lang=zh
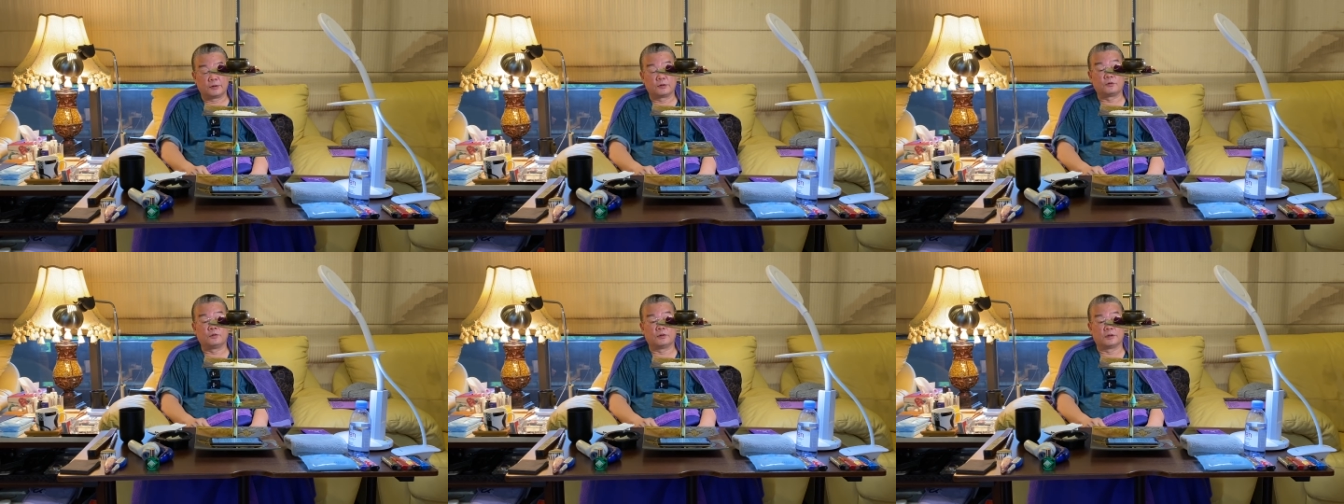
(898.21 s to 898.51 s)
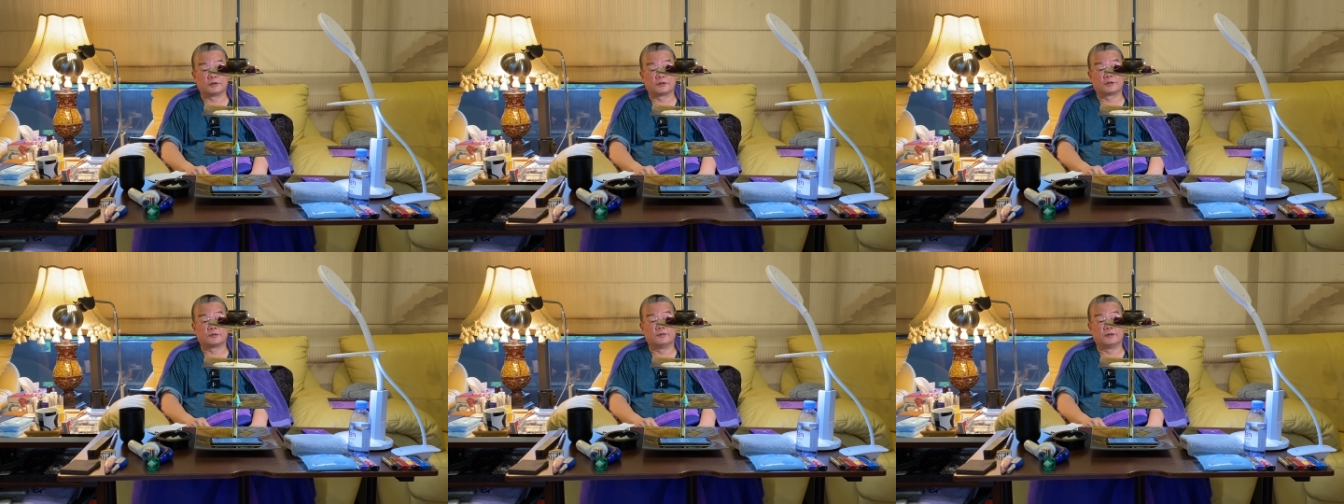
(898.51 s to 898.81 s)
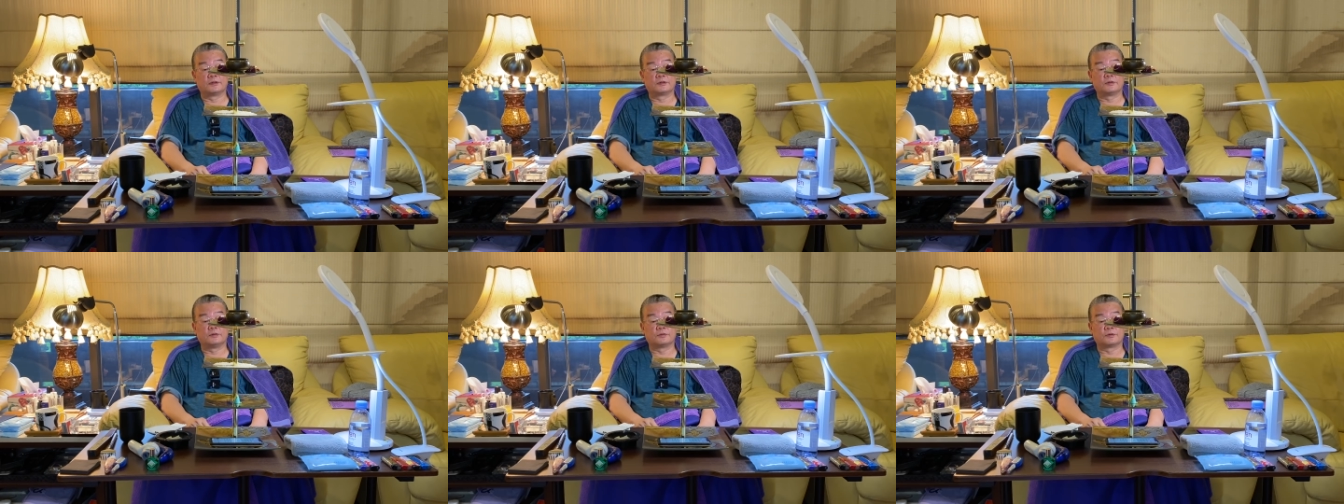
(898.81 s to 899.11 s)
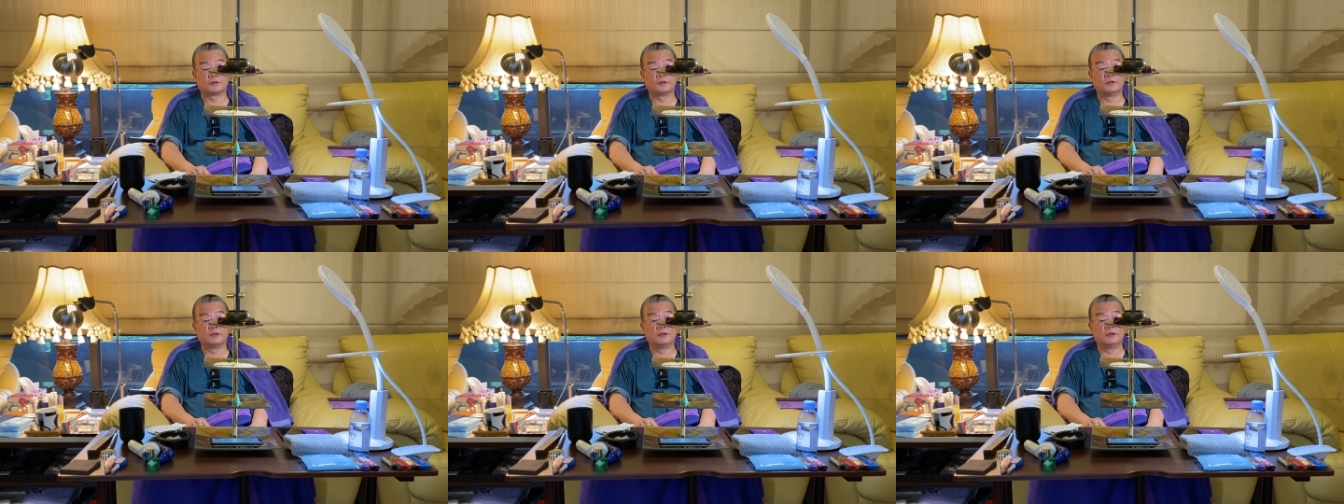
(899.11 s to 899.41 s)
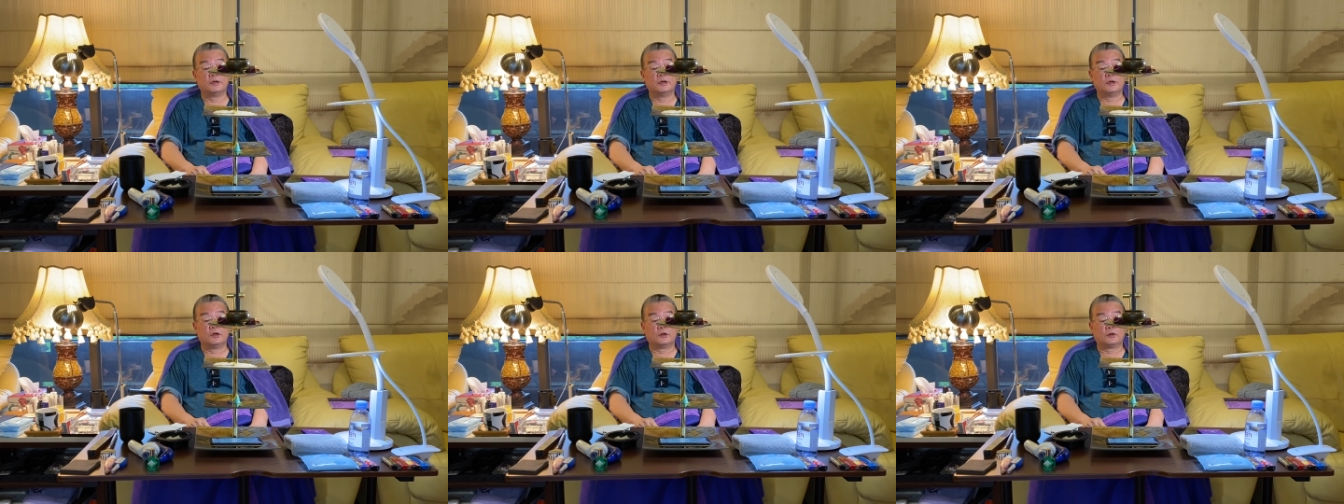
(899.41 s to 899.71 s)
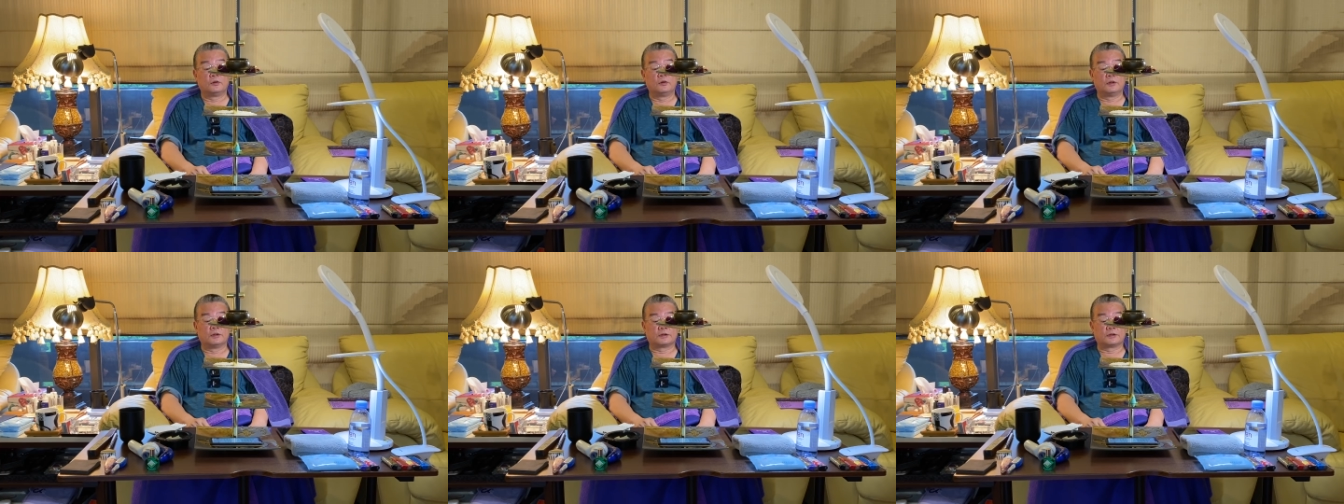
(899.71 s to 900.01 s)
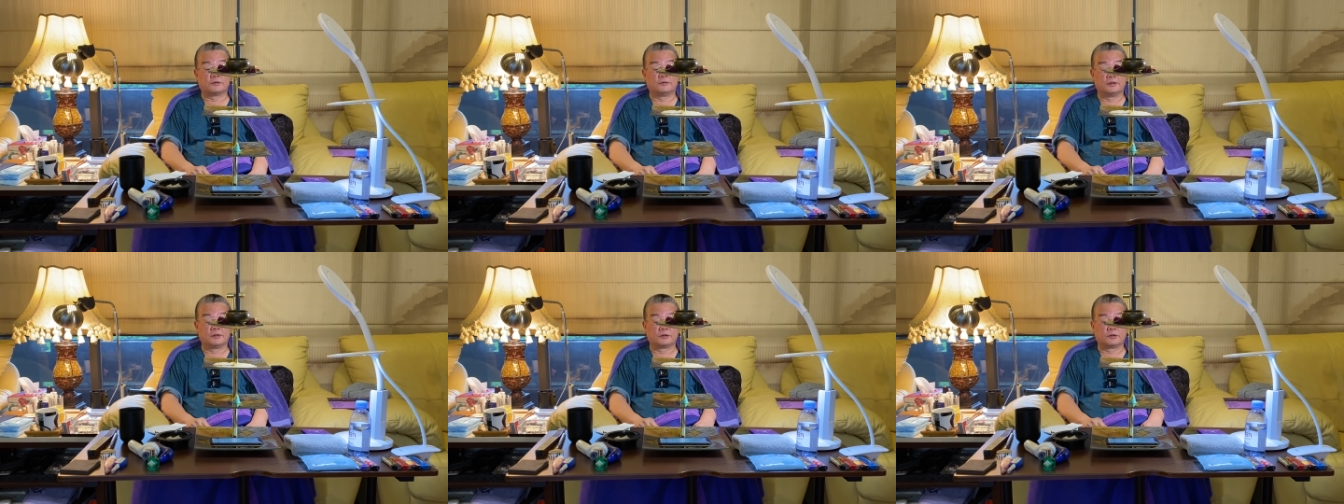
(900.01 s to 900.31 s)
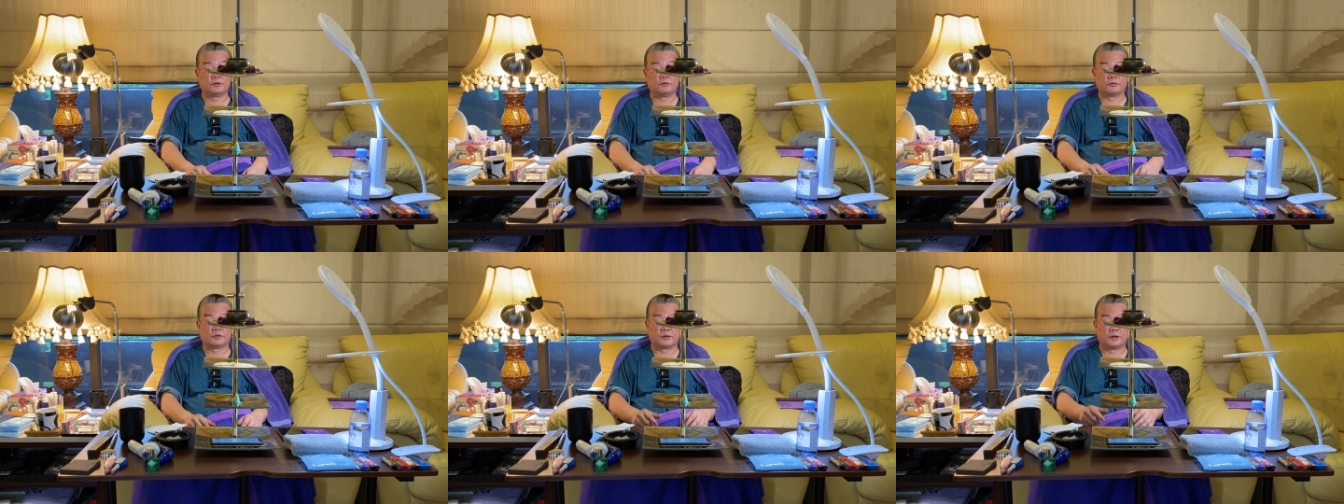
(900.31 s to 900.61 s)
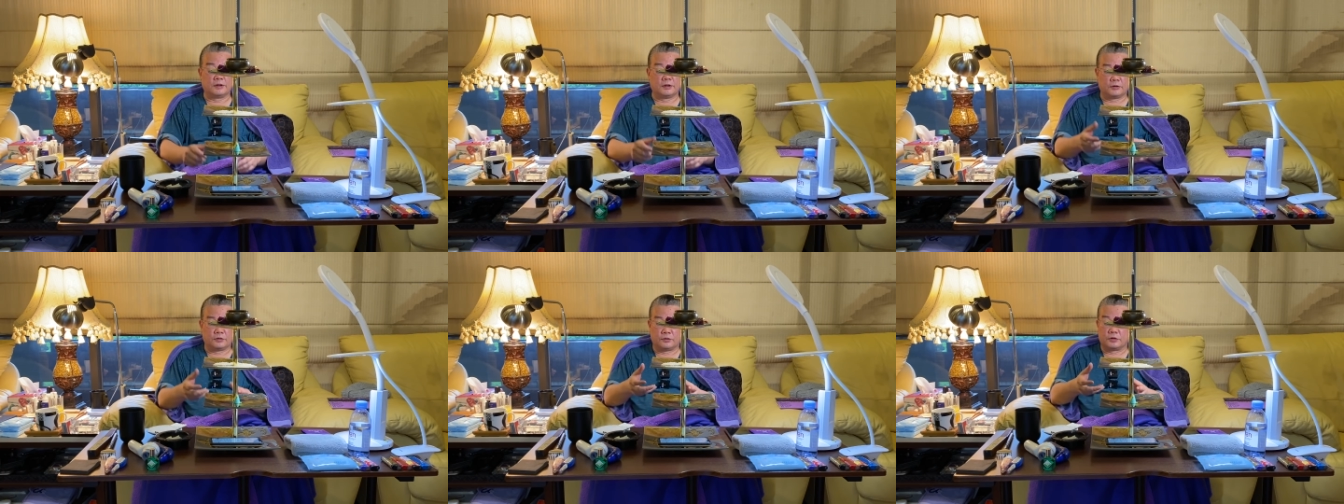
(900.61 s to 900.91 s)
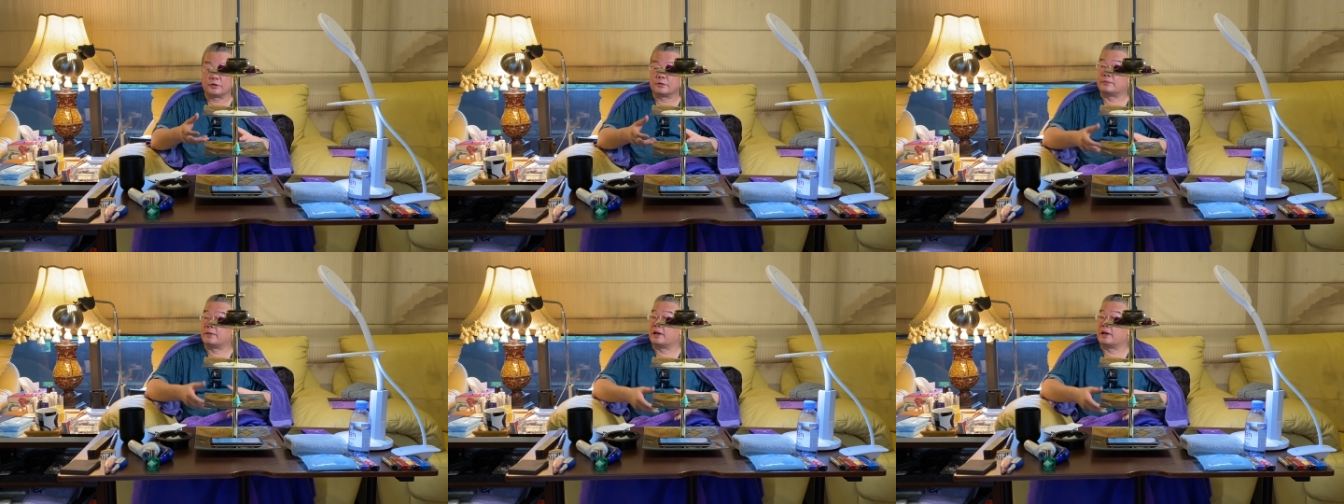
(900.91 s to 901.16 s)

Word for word: 供养十方众生，供养十方众生呢，就是把